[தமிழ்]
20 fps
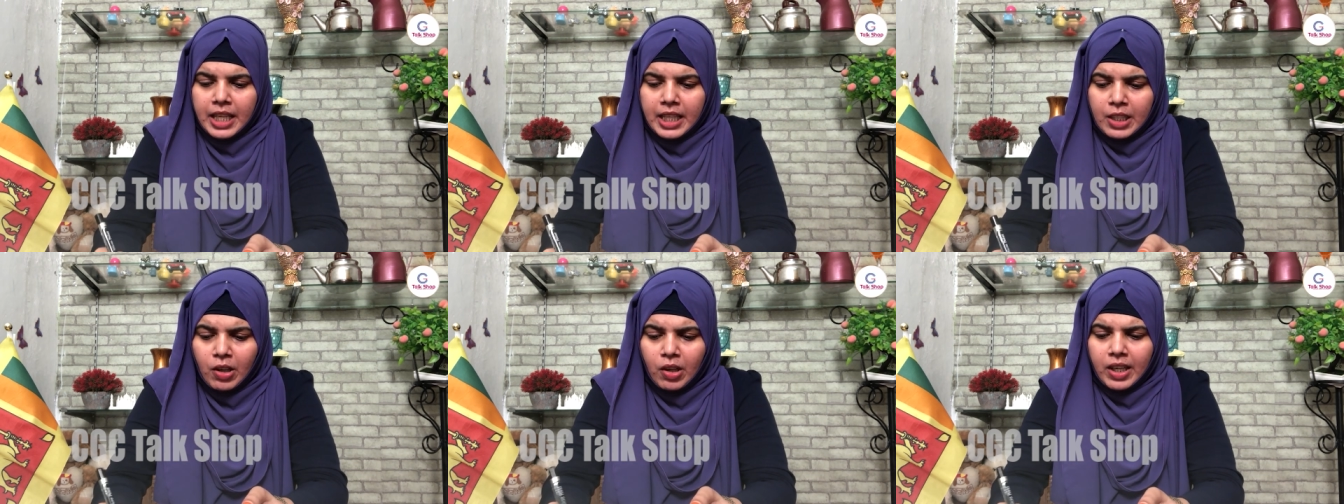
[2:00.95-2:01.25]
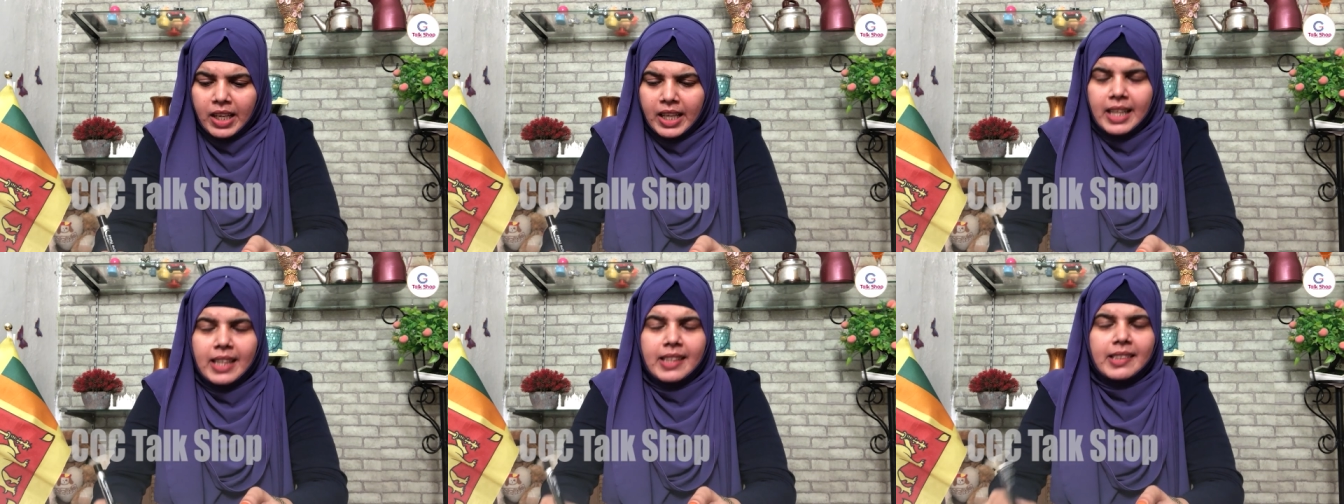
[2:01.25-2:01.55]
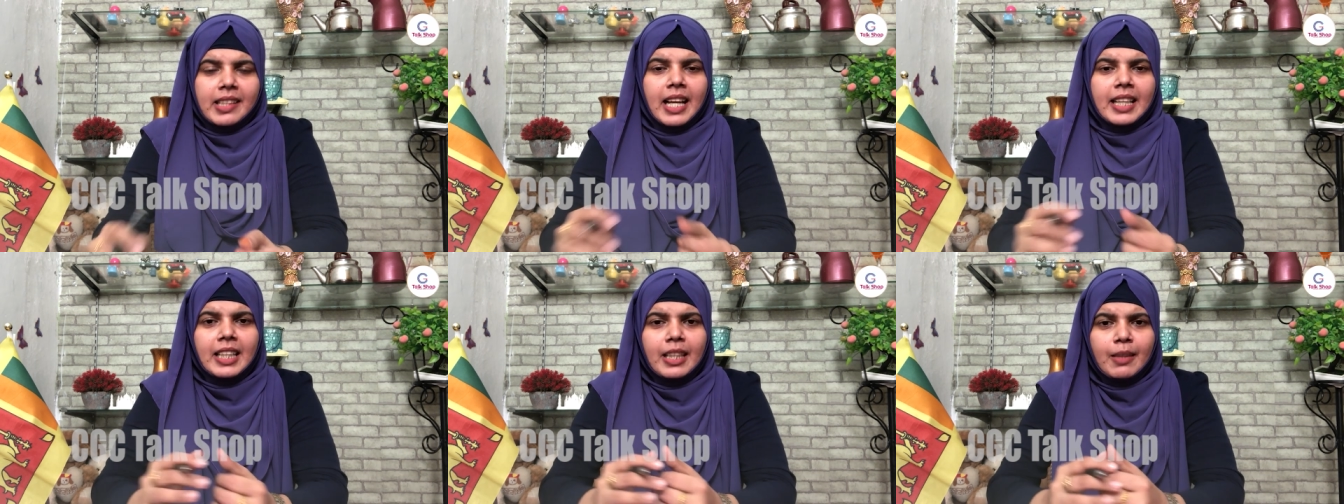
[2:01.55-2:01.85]
இதோட
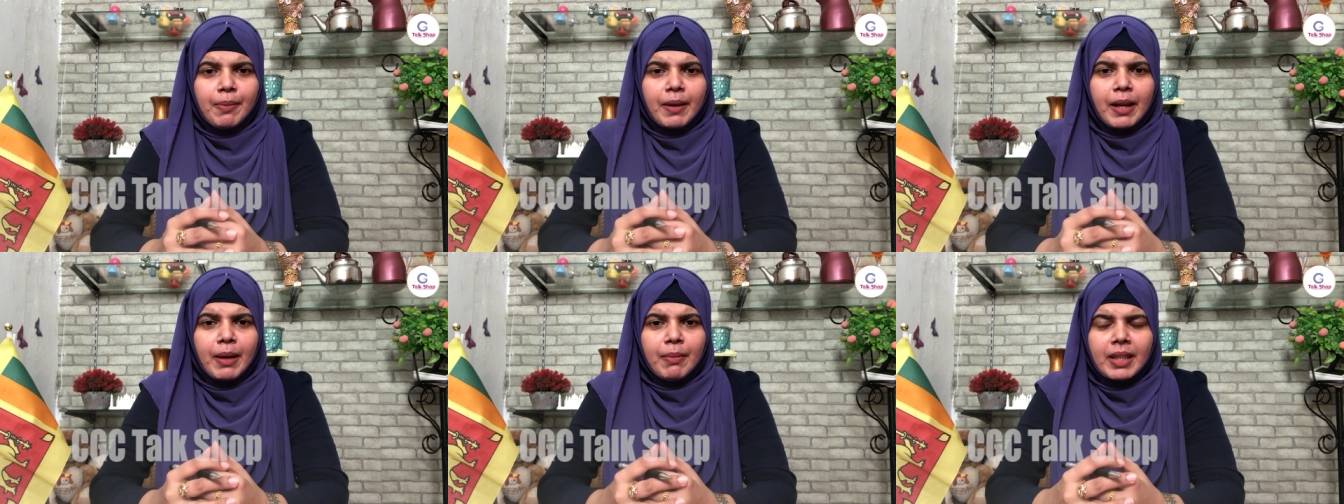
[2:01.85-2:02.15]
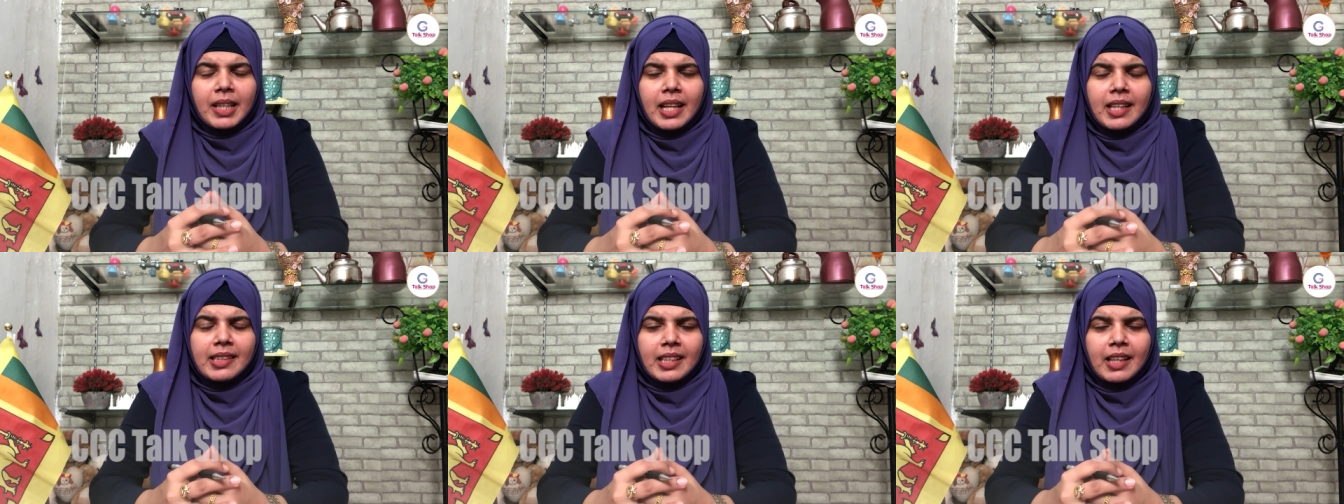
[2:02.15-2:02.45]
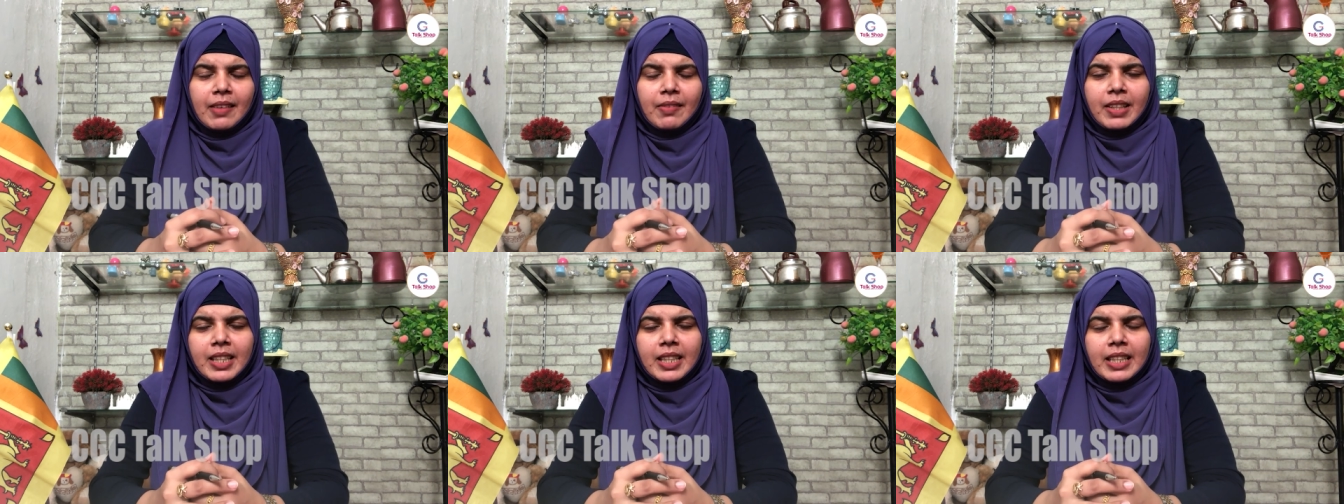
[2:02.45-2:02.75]
சஜித்
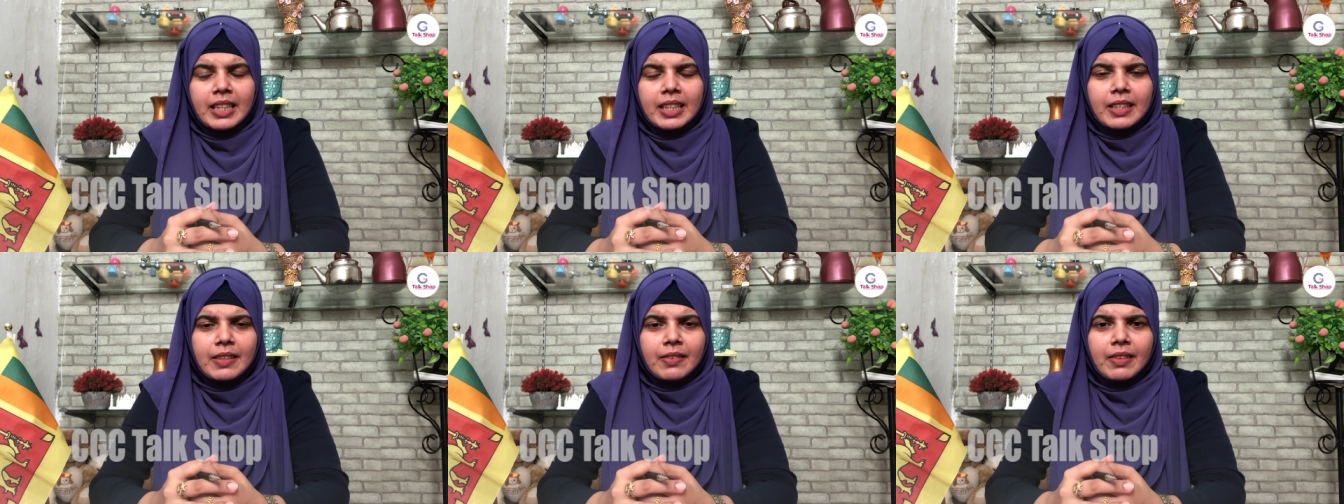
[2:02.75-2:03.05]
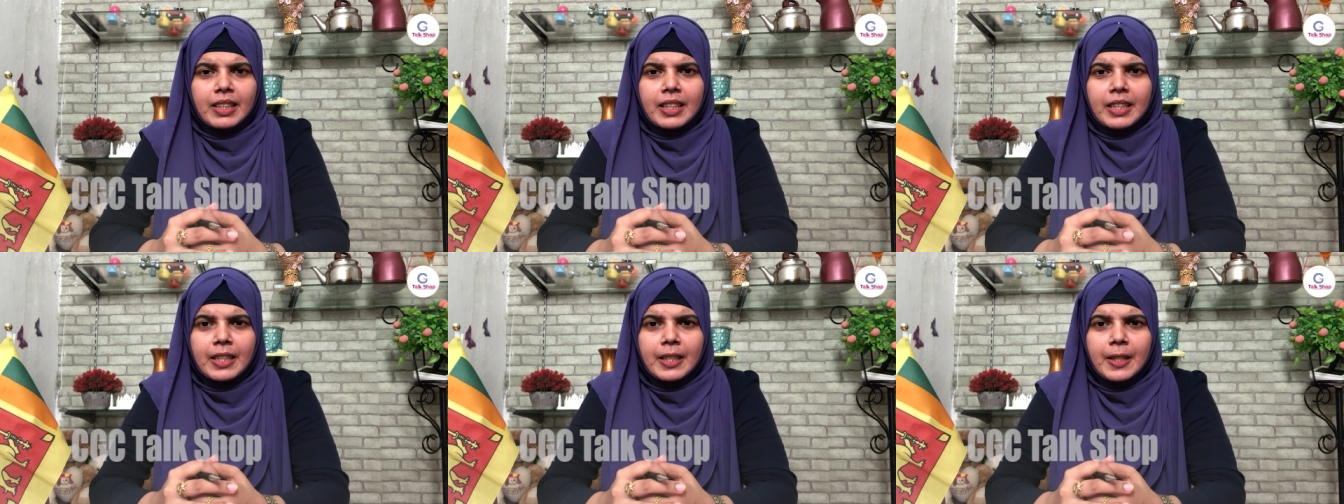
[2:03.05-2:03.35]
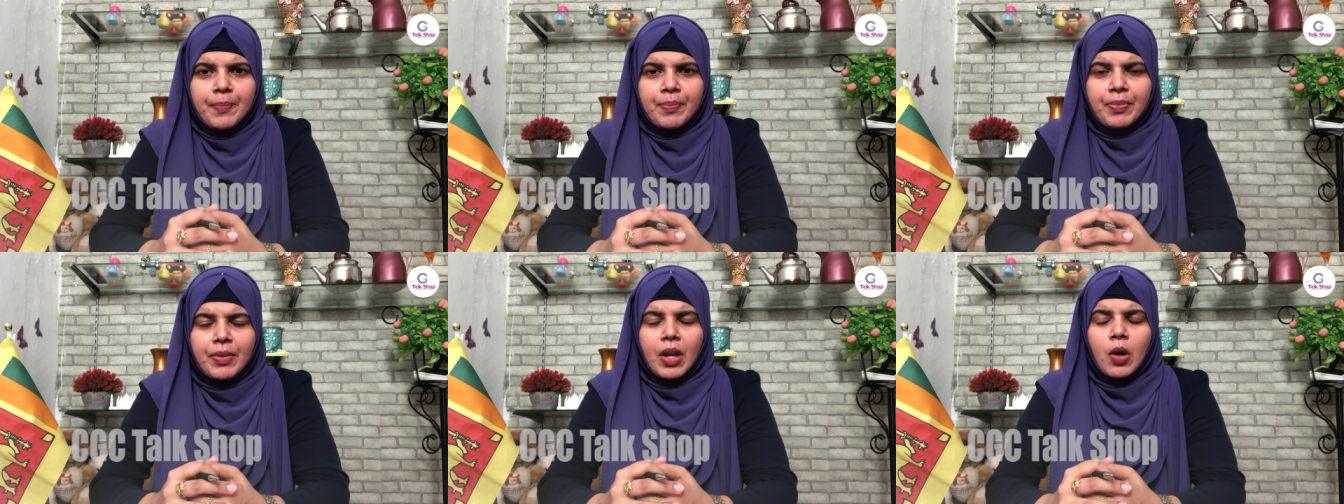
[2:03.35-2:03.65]
பிரேமதாஸ் அவர்களுக்கு வந்து
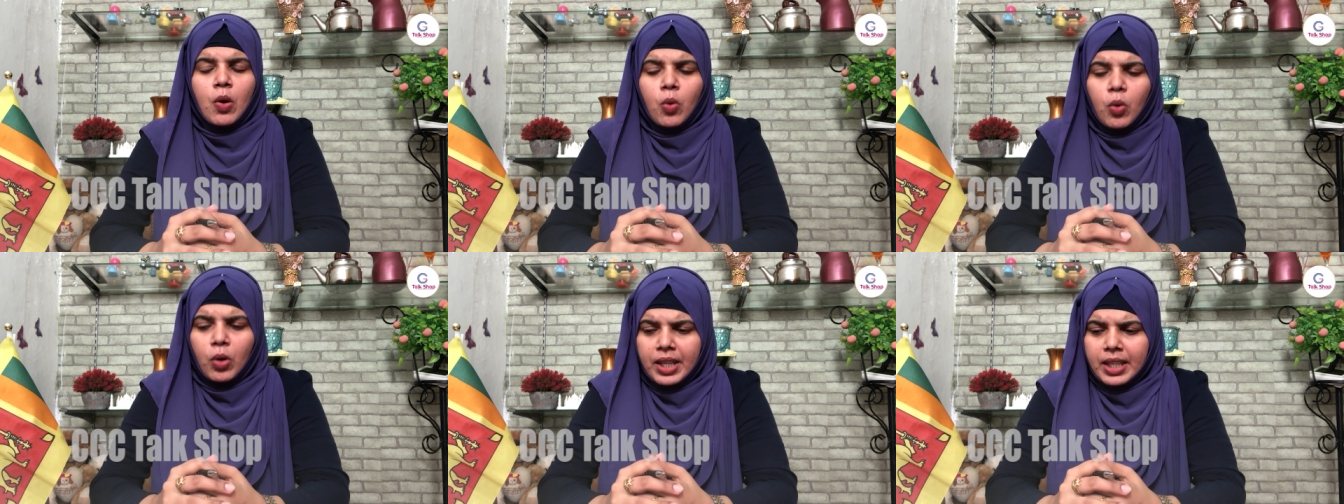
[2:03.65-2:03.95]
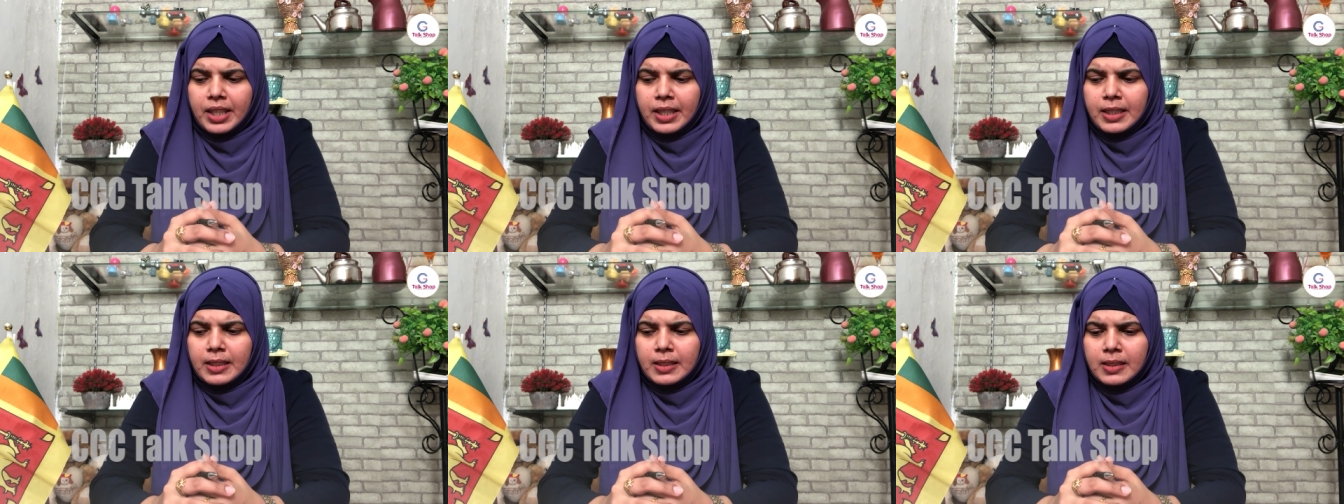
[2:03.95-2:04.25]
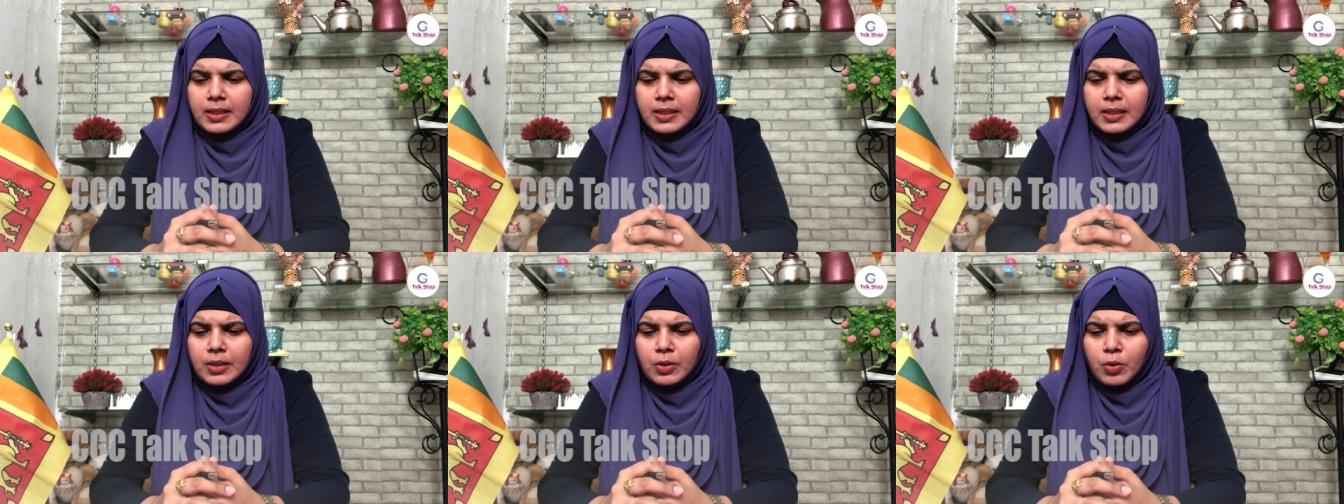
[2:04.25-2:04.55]
ஒரு
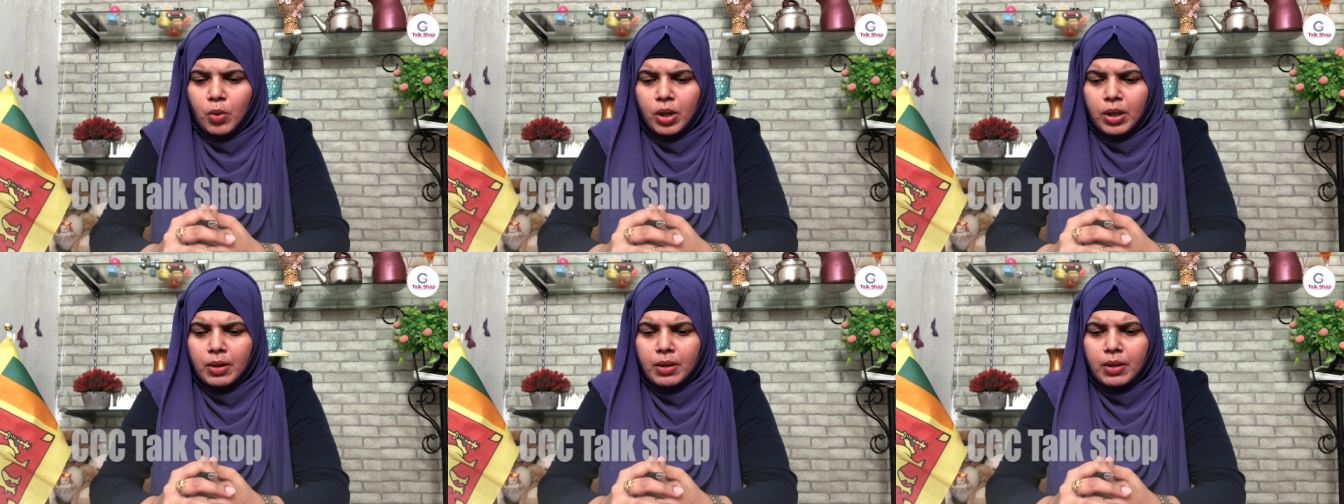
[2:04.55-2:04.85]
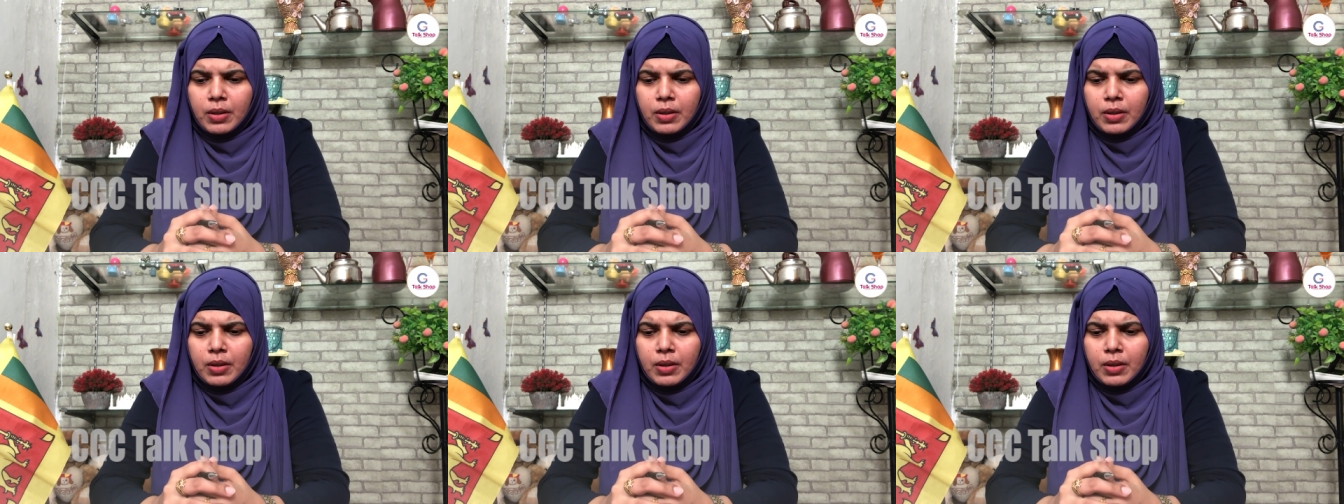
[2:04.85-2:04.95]
ஒரு